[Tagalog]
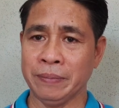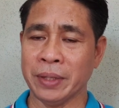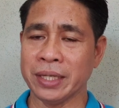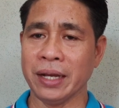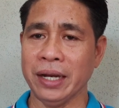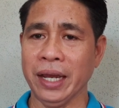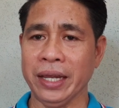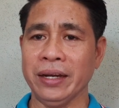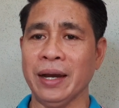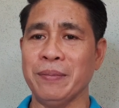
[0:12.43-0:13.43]

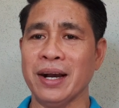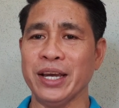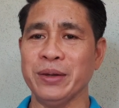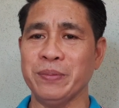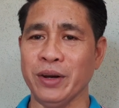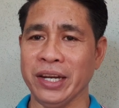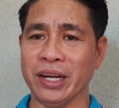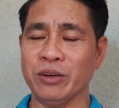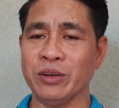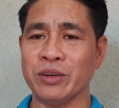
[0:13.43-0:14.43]
pasaganain habang kayo po ay
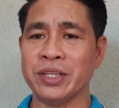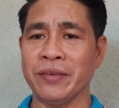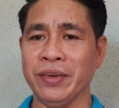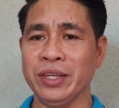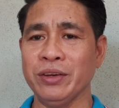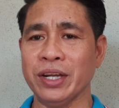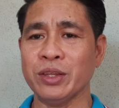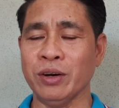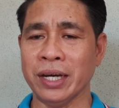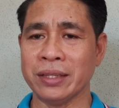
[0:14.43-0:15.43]
nanonood sa video na
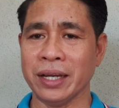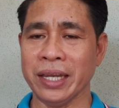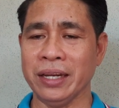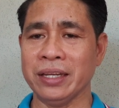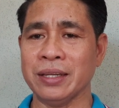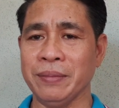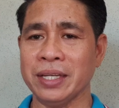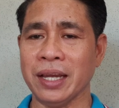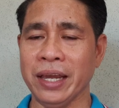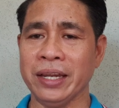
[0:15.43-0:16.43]
to at nakikinig sa
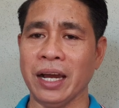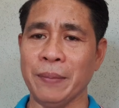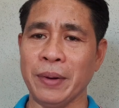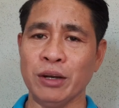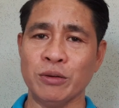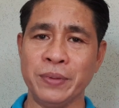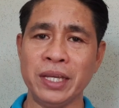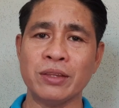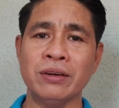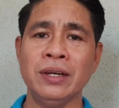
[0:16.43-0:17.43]
mensaheng nakapaloob
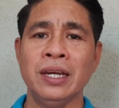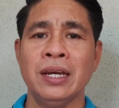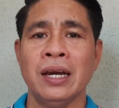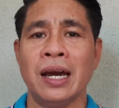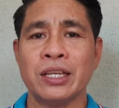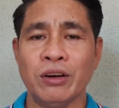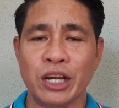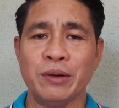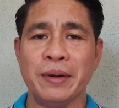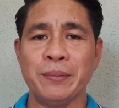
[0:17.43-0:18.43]
dito at kung
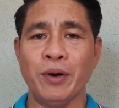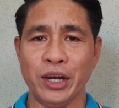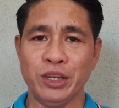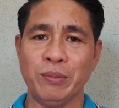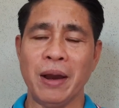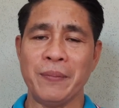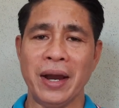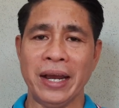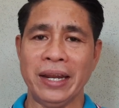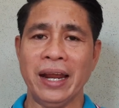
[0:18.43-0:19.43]
ano man po ang inyong mga
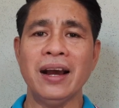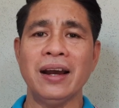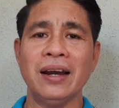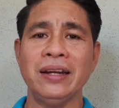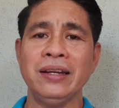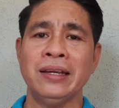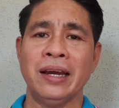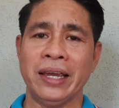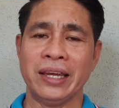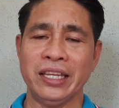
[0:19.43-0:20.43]
pangailangan
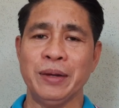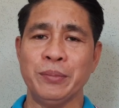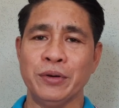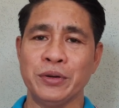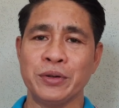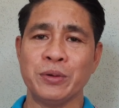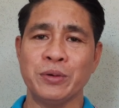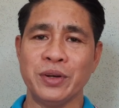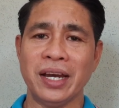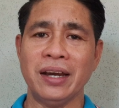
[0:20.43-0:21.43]
ay kanya pong
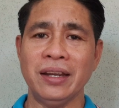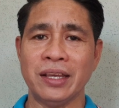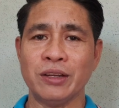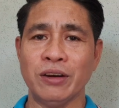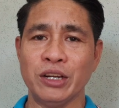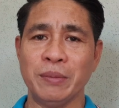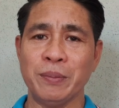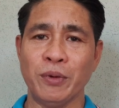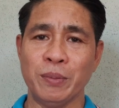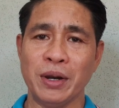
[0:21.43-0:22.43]
tugunan at kung ano man
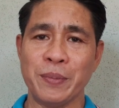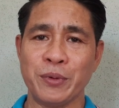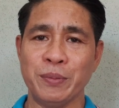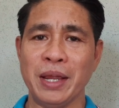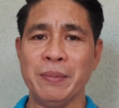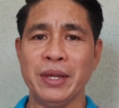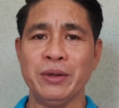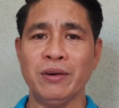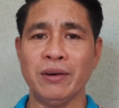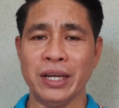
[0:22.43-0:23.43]
po ang mga problema
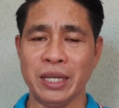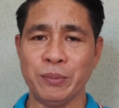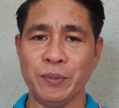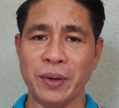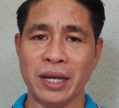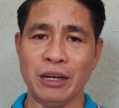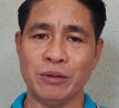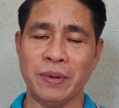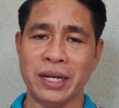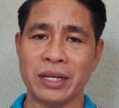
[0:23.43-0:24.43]
nyo, kanya pong
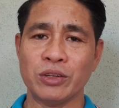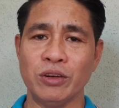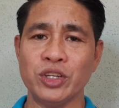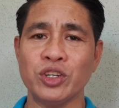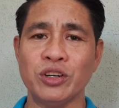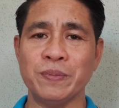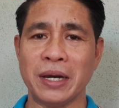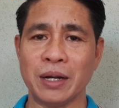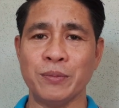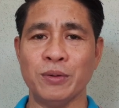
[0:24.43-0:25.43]
pagkalooban ng solusyon
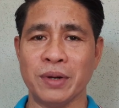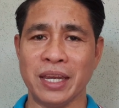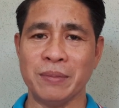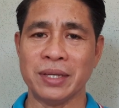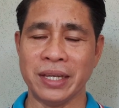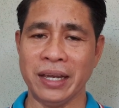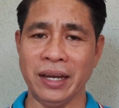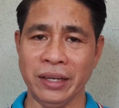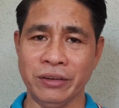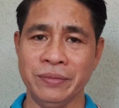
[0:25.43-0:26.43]
para po maging masaya
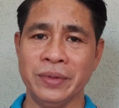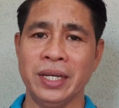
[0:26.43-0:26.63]
kayo.